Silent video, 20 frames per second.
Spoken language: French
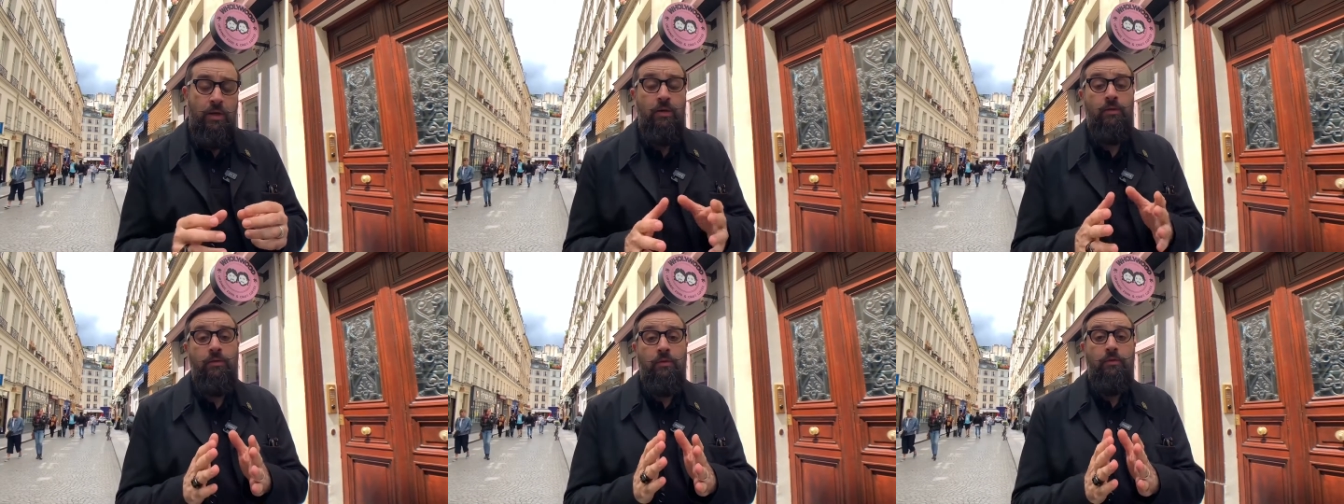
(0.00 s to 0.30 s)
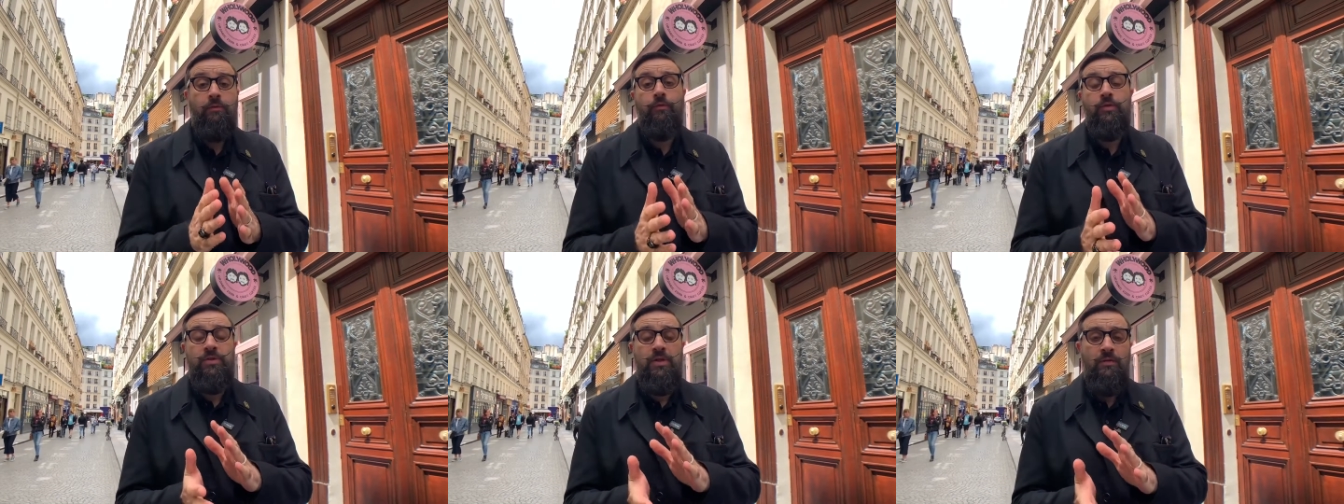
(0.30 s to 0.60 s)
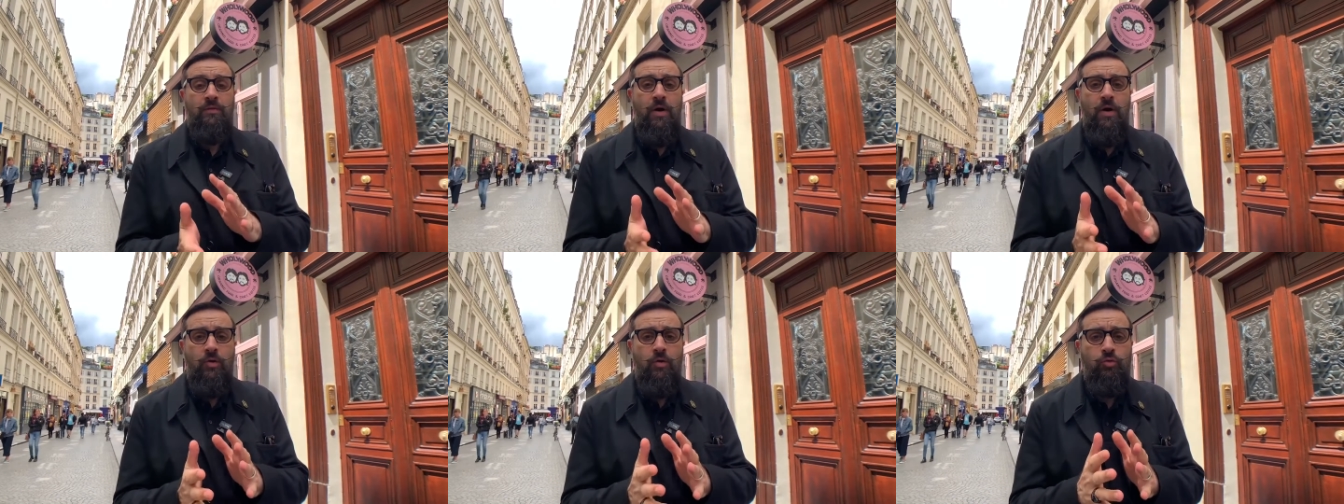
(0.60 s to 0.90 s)
Alors, faut
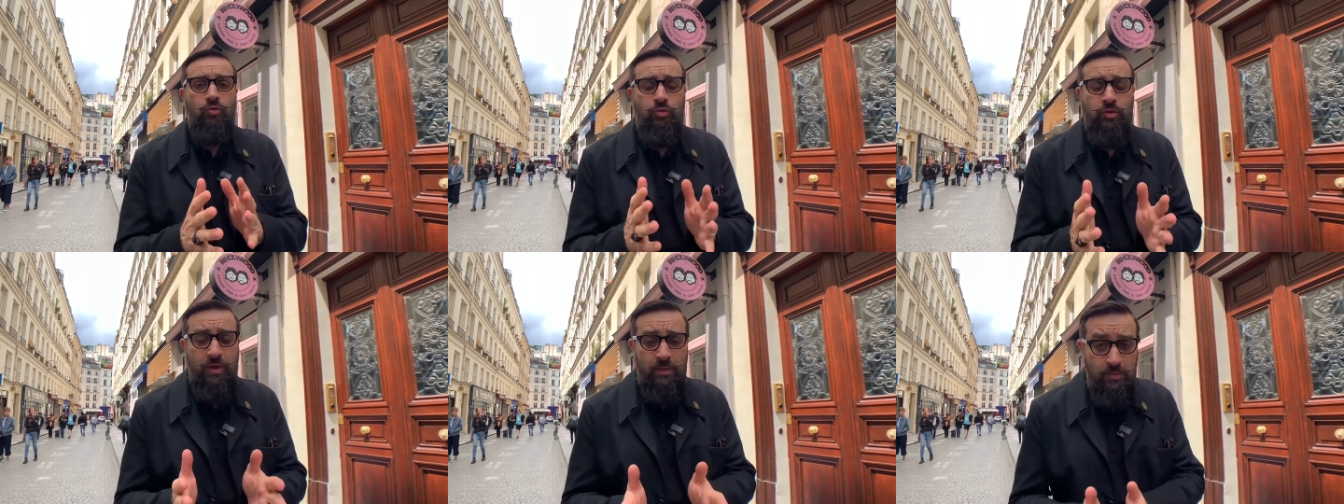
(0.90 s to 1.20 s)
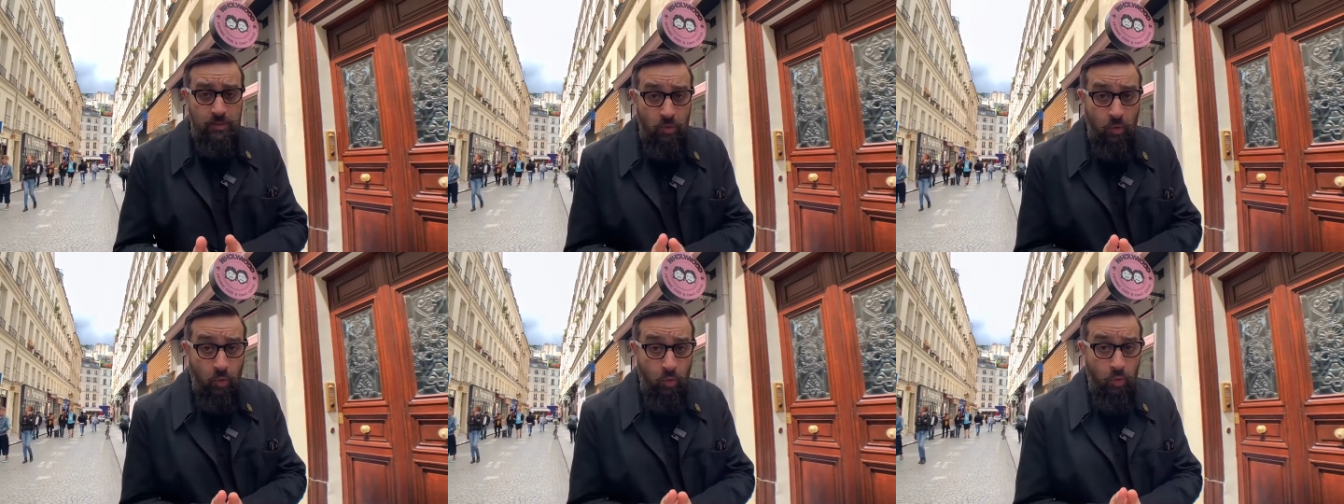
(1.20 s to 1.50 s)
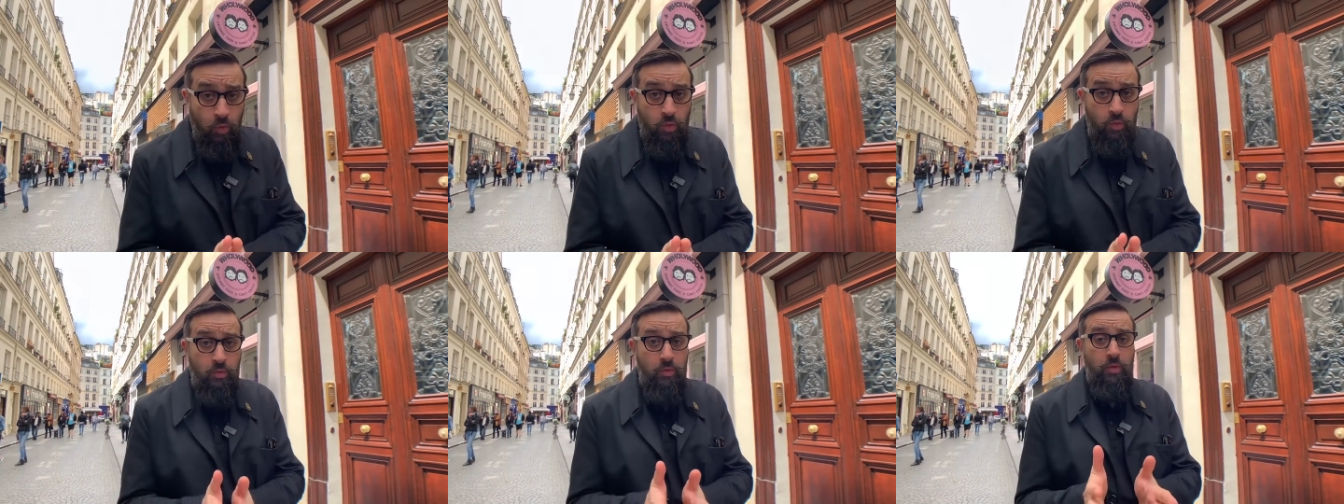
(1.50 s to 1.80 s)
savoir que tout est bio,
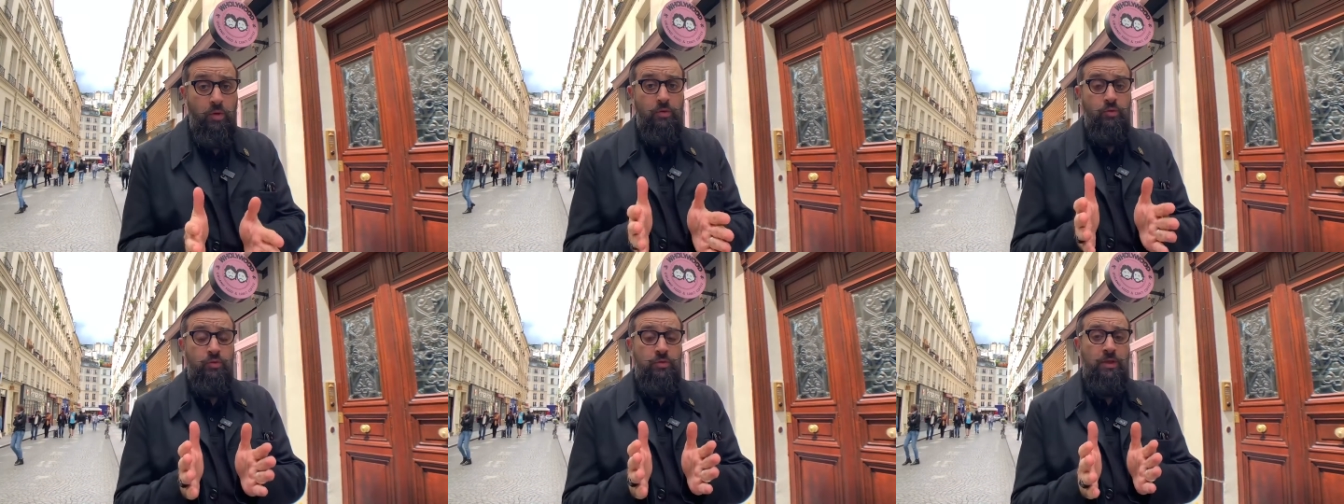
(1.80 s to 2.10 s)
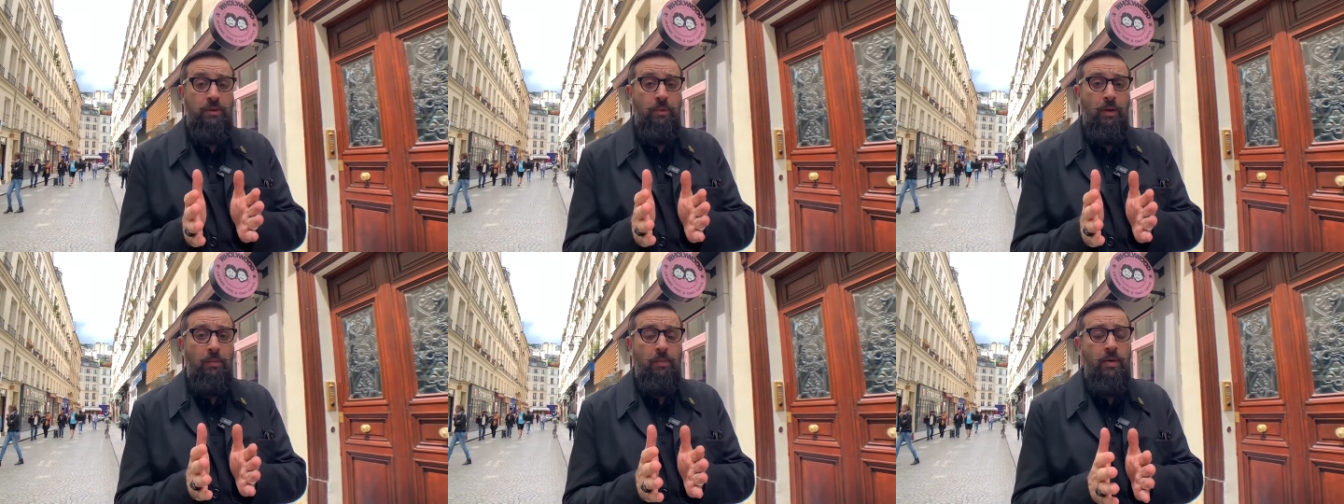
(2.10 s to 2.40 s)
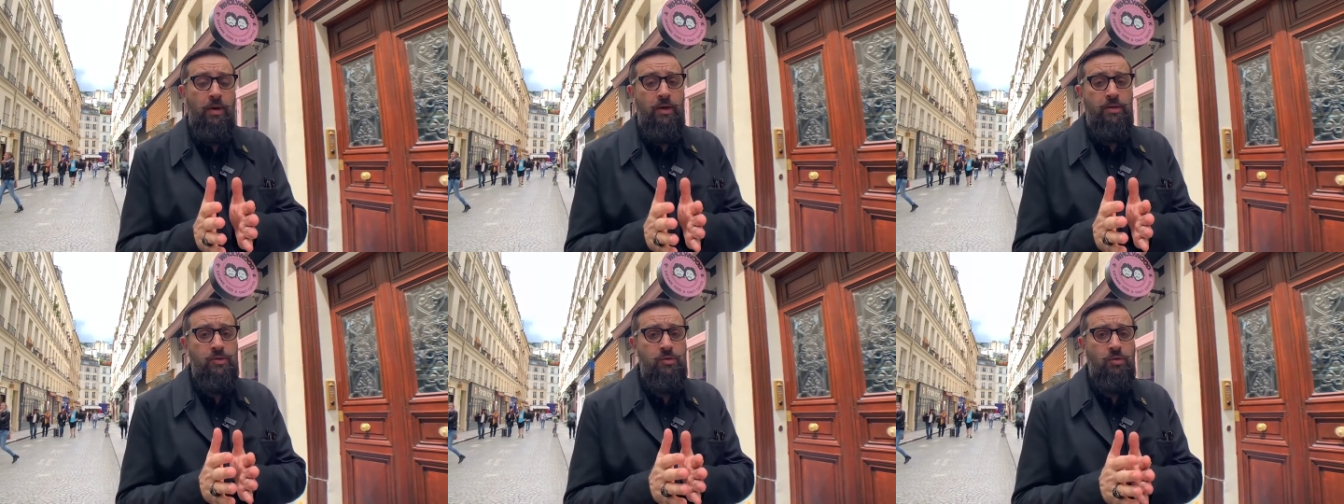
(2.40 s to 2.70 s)
euh, tout est
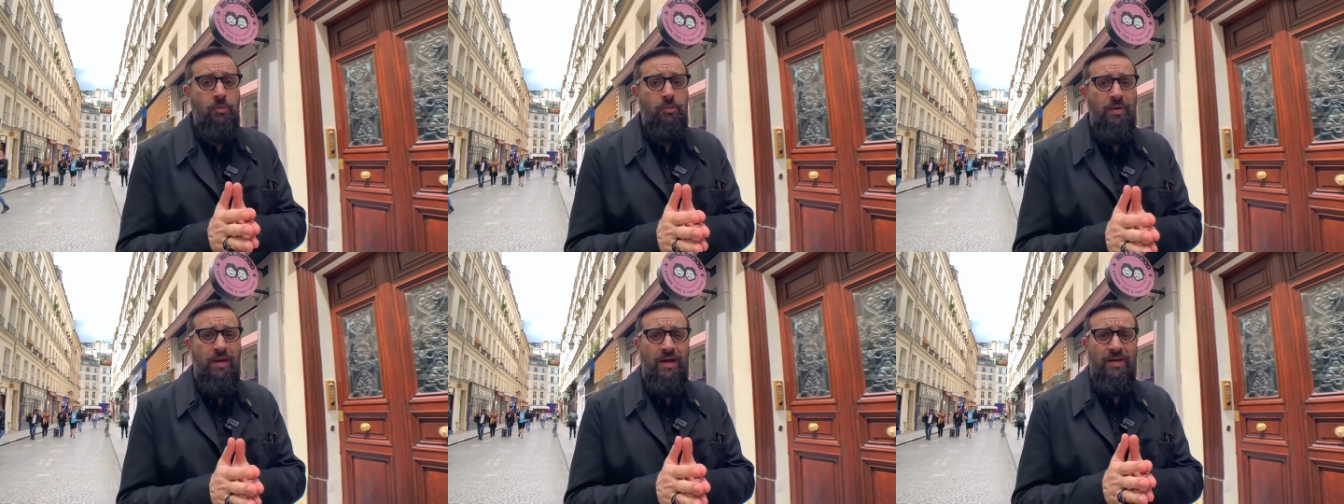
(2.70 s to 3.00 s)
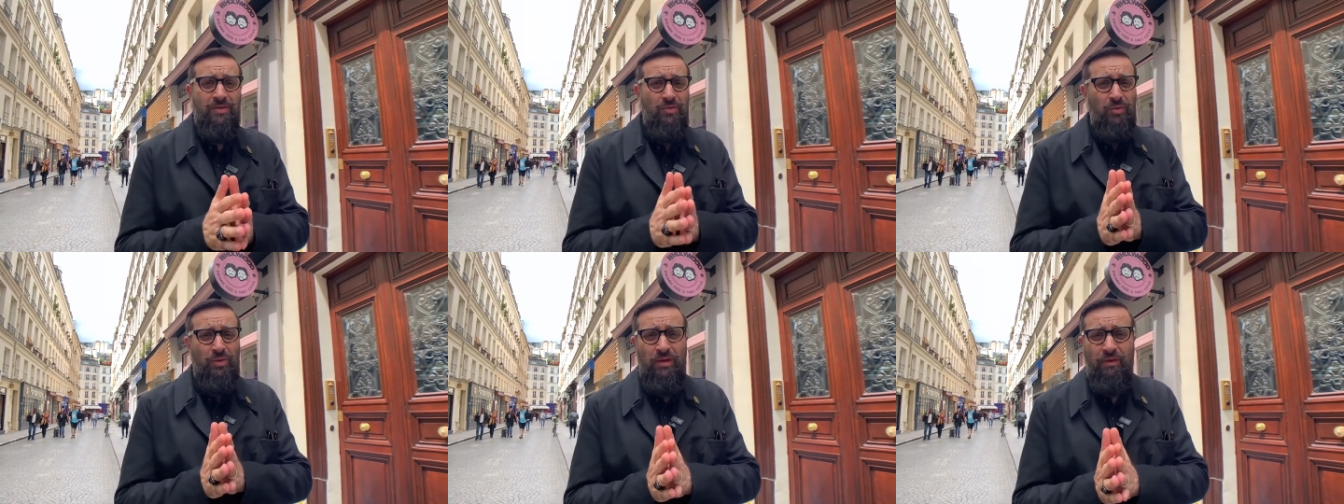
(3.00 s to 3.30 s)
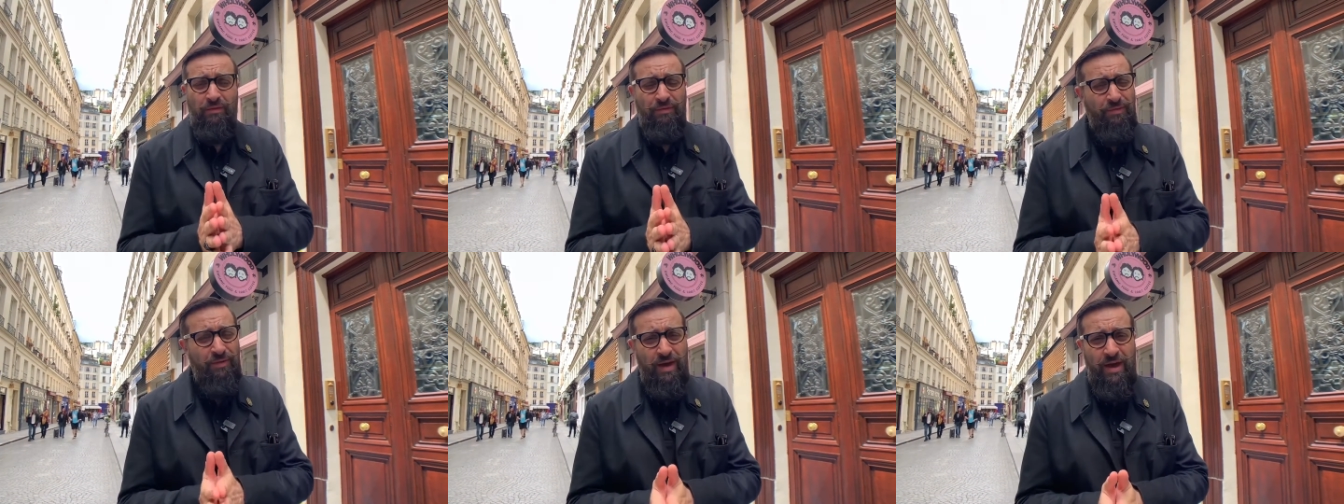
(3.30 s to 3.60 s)
préparé sur place, tout
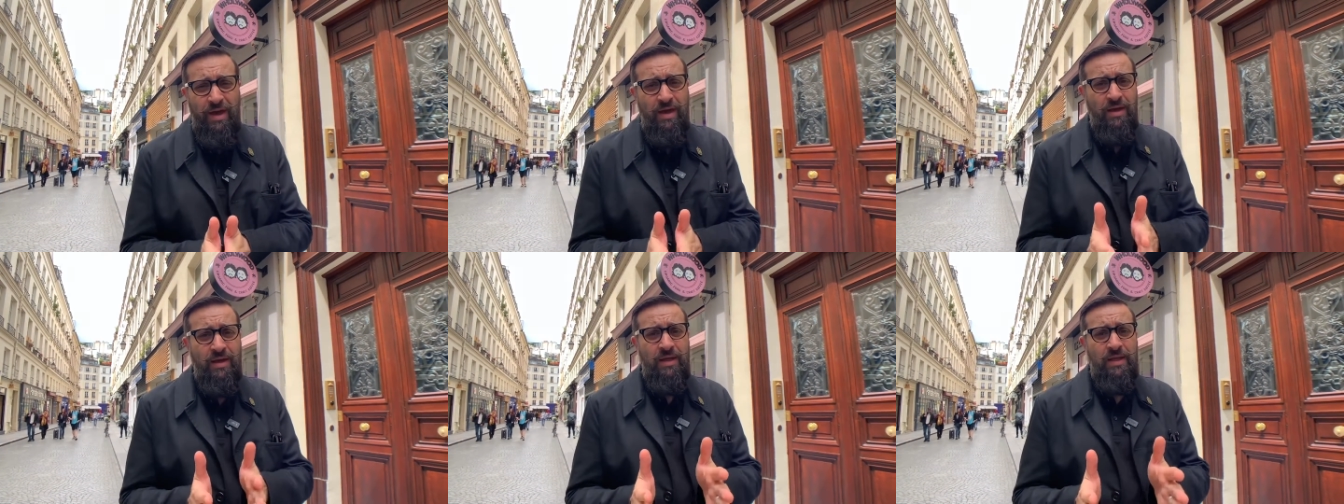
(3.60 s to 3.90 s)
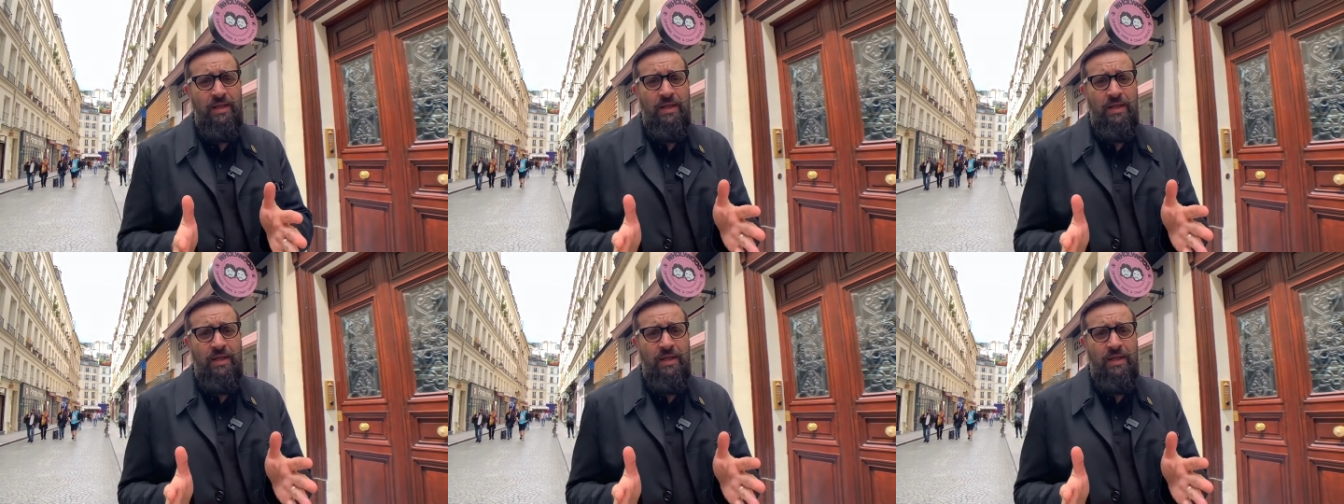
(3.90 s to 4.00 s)
est frais,